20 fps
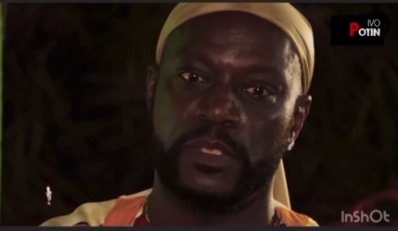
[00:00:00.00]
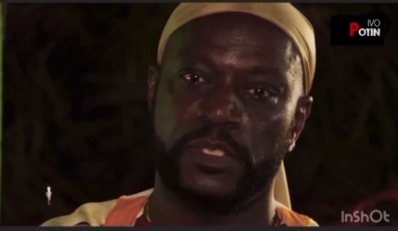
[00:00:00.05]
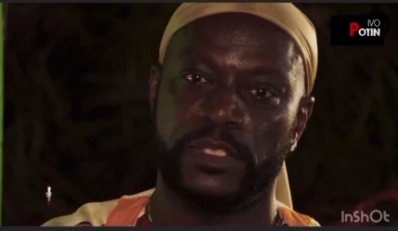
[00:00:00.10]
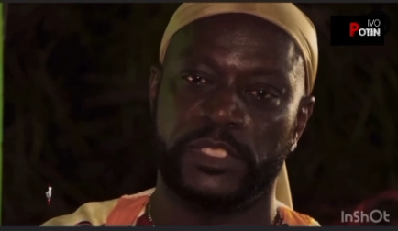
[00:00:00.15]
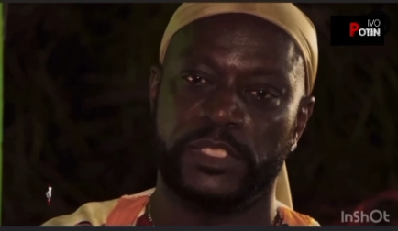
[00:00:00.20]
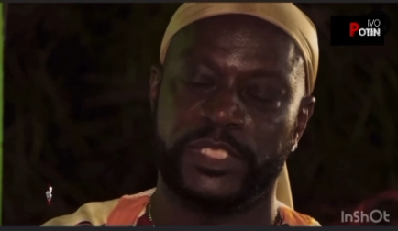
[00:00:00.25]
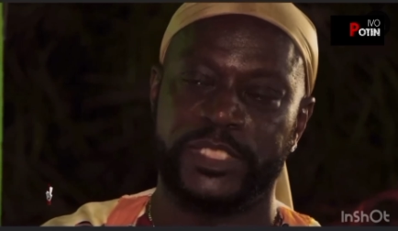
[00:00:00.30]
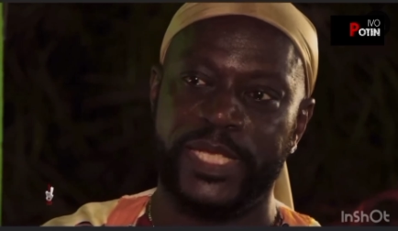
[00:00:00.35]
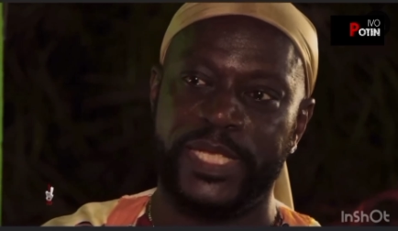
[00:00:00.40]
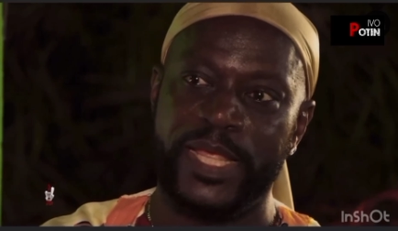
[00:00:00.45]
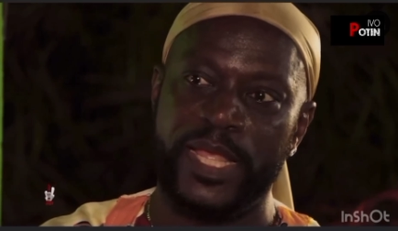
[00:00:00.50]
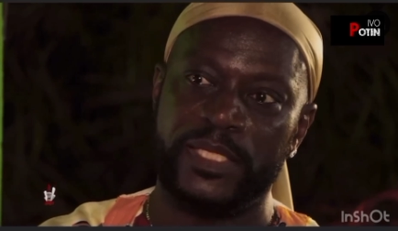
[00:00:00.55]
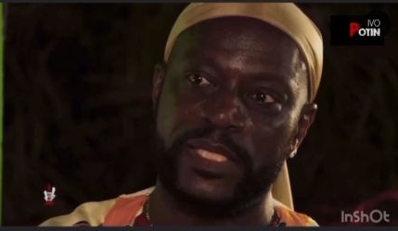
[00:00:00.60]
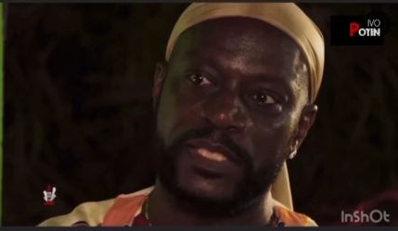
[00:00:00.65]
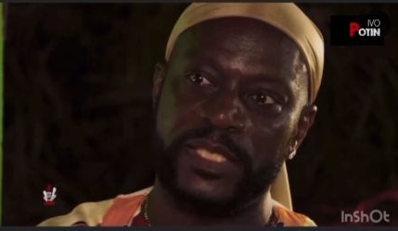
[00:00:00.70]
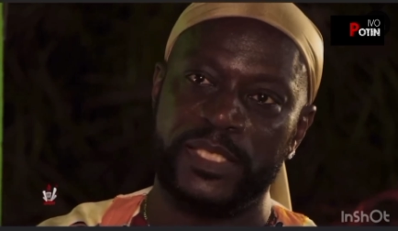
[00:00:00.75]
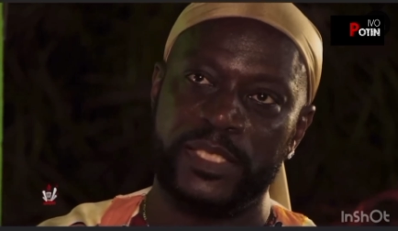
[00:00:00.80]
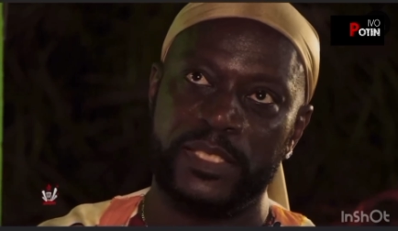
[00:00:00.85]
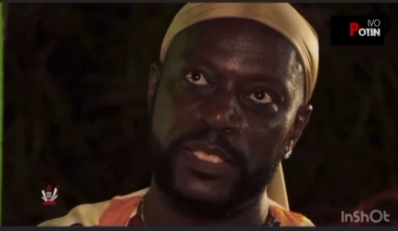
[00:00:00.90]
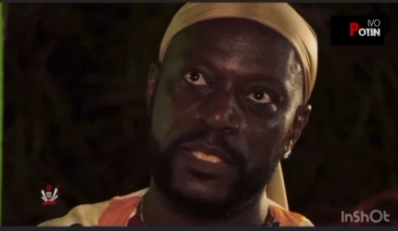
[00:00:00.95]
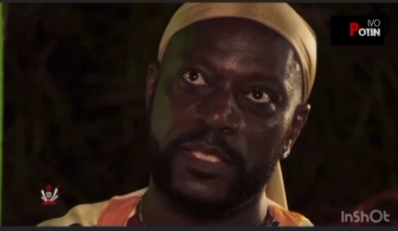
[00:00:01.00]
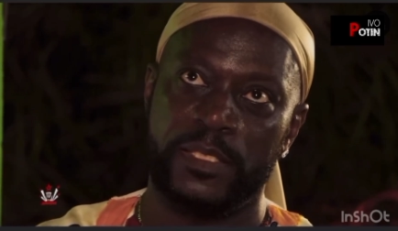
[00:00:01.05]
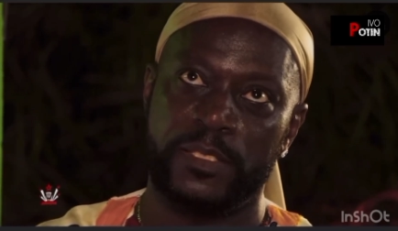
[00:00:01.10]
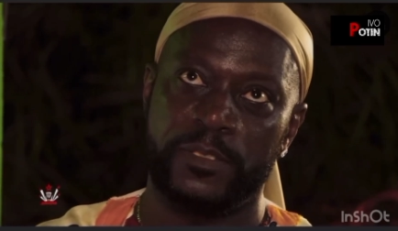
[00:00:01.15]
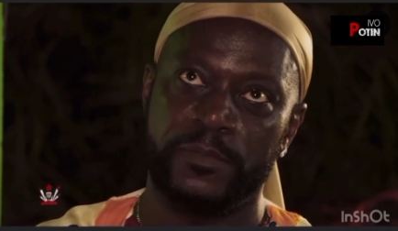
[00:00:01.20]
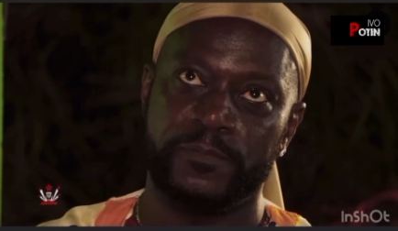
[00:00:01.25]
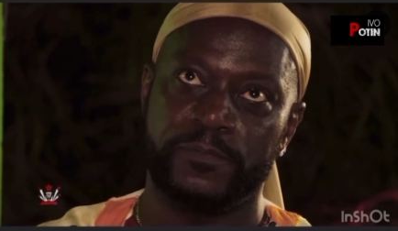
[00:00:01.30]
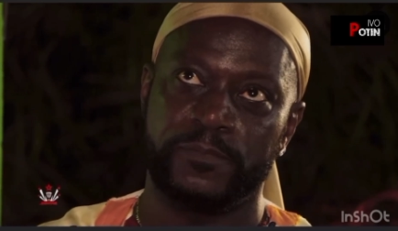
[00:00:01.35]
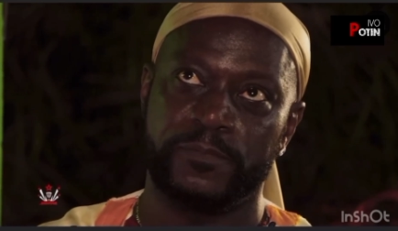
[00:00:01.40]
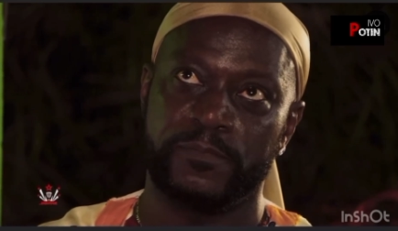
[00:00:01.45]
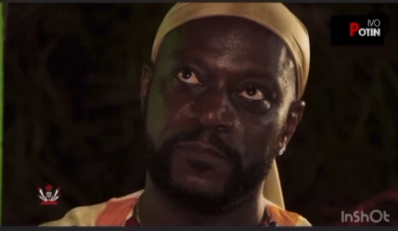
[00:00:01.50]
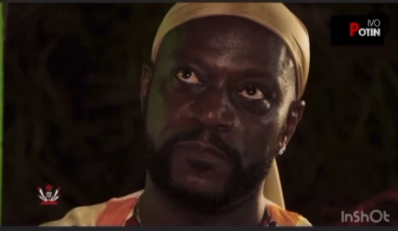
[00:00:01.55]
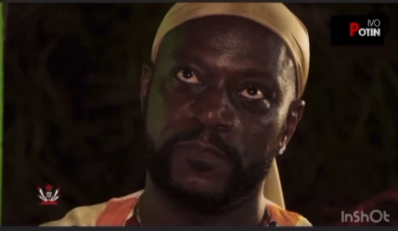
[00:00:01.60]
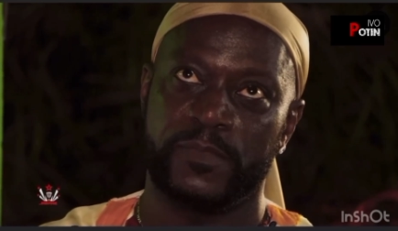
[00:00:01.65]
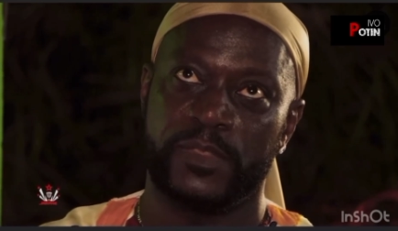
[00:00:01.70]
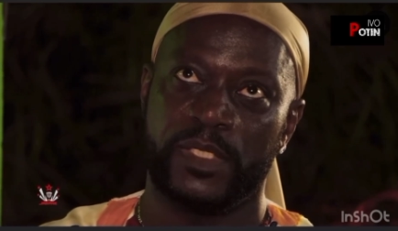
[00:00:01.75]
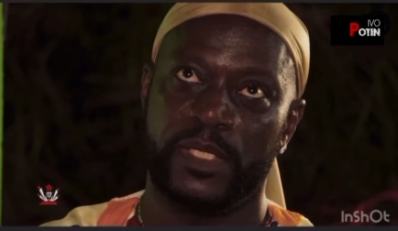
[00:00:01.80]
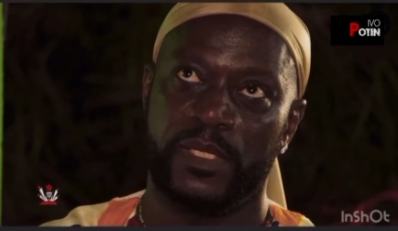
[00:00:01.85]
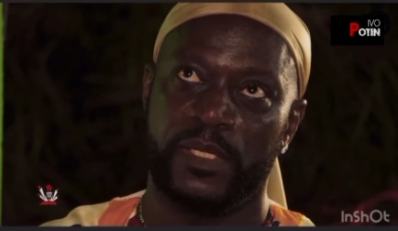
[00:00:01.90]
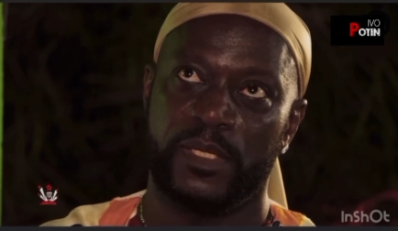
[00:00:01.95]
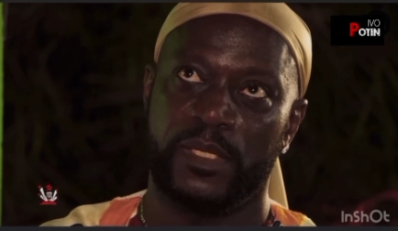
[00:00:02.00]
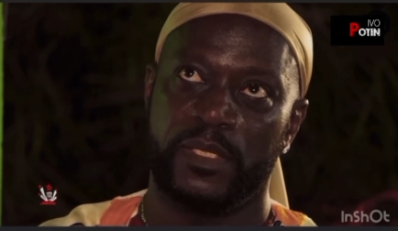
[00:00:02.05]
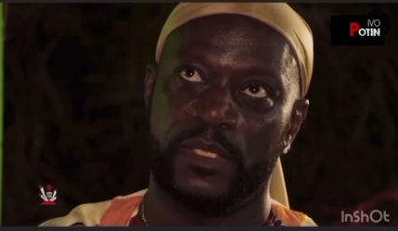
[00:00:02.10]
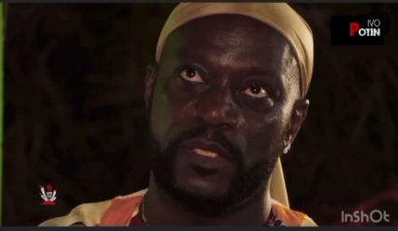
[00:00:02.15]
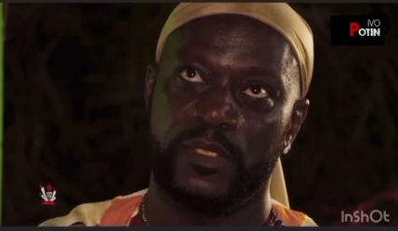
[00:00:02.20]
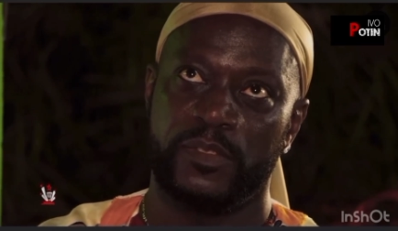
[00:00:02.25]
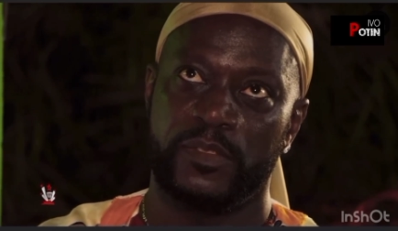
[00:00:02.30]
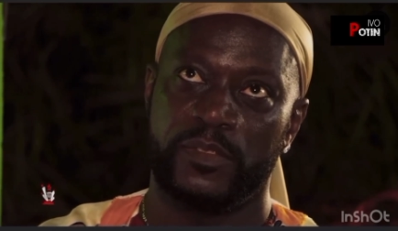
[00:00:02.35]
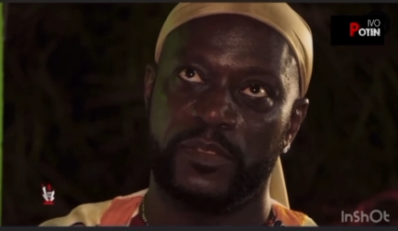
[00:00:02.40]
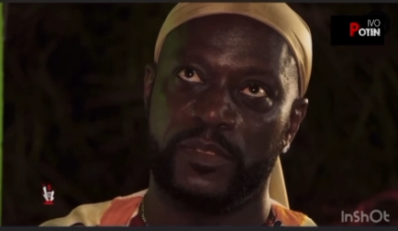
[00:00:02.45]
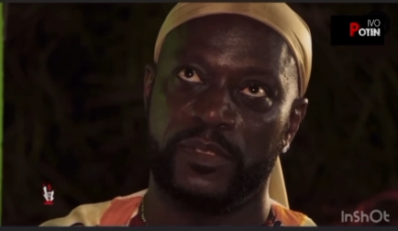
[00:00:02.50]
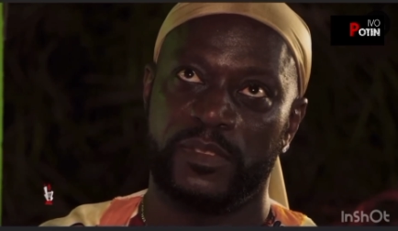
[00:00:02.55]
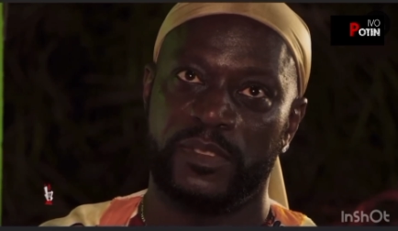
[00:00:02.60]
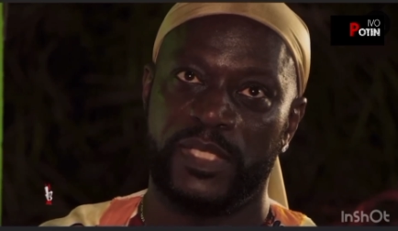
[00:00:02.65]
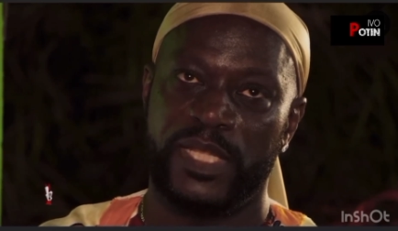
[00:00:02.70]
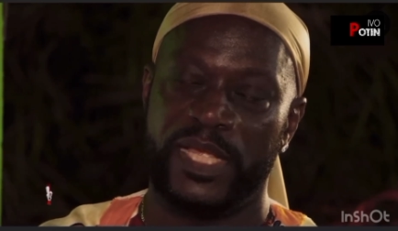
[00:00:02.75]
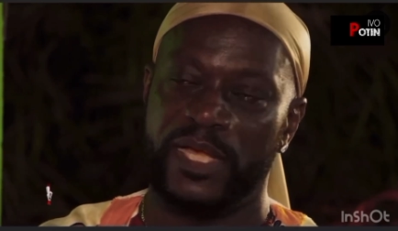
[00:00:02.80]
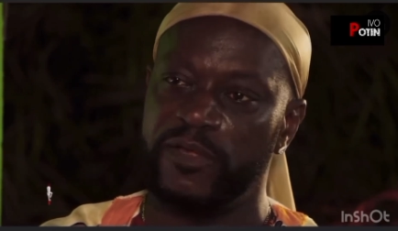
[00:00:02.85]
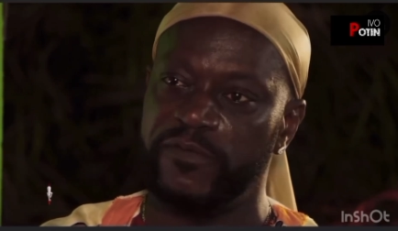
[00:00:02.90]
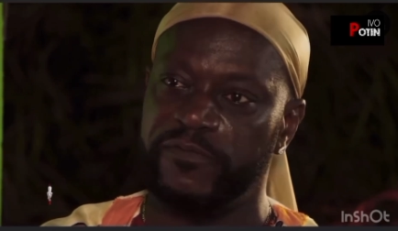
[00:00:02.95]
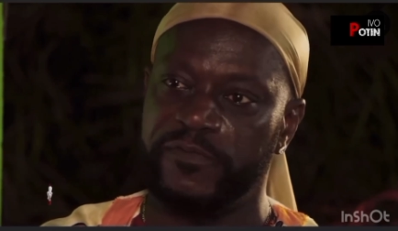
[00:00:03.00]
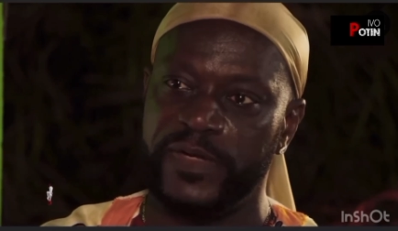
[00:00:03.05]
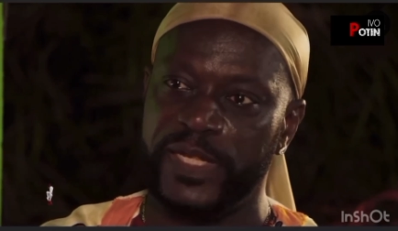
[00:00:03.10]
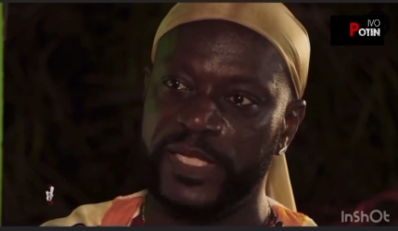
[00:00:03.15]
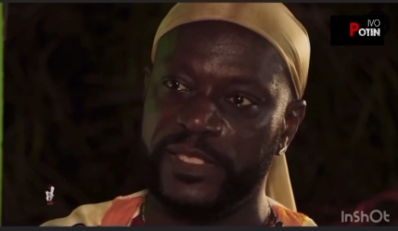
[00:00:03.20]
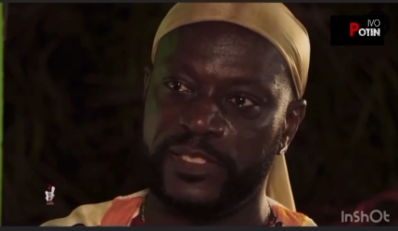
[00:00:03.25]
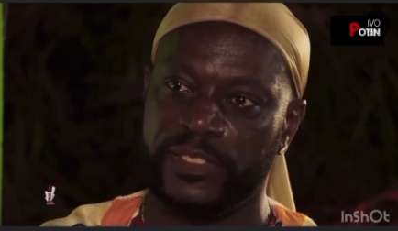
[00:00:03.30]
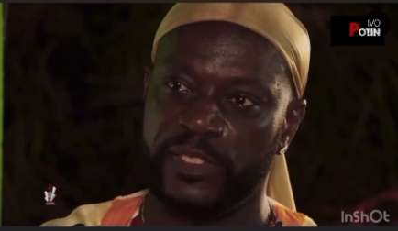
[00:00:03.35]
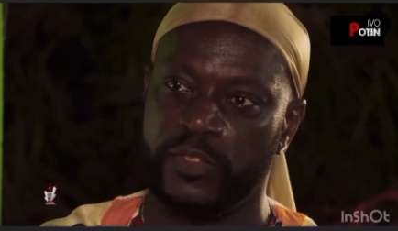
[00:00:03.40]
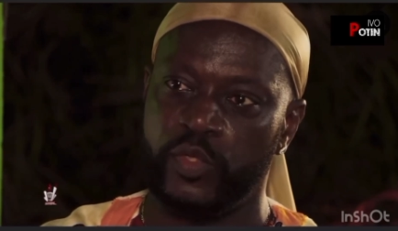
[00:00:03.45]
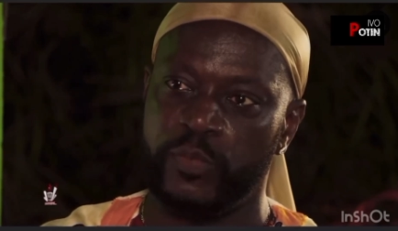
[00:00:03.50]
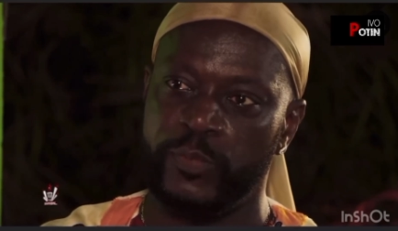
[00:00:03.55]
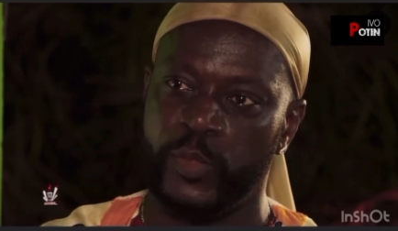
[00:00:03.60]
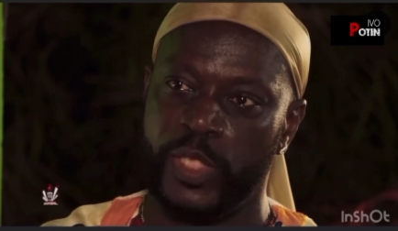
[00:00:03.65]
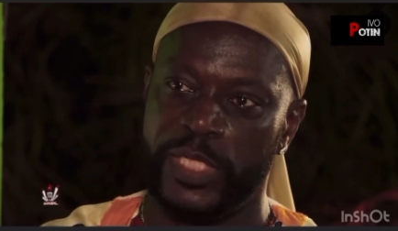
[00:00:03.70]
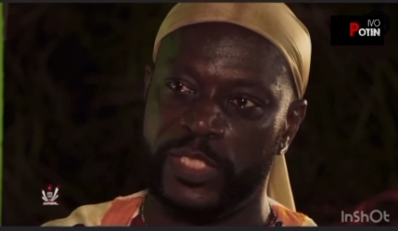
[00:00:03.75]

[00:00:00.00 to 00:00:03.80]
j'ai gardé euh, les réflexes de mon